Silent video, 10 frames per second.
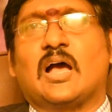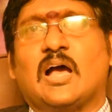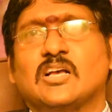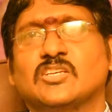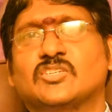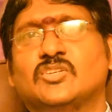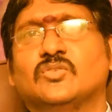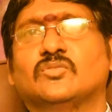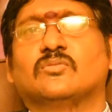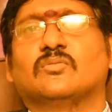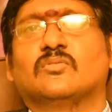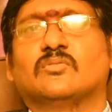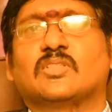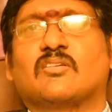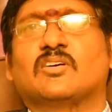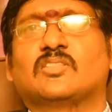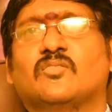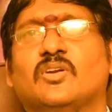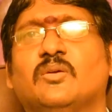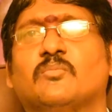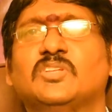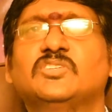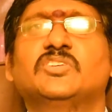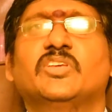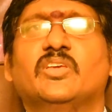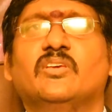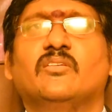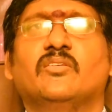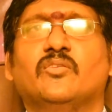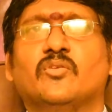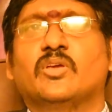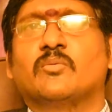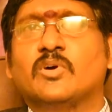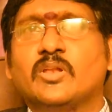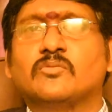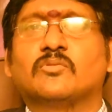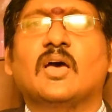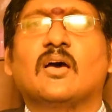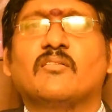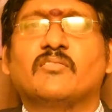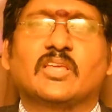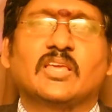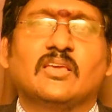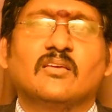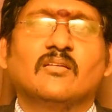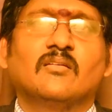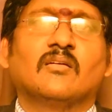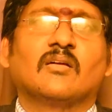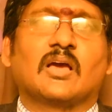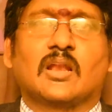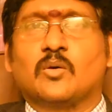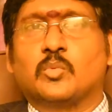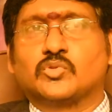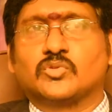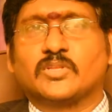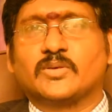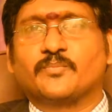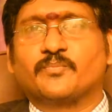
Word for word: ఆగస్టు తర్వాత నుండి మంచి యోగ్యం అనేది కూడా వీరికి కలగబోతుంది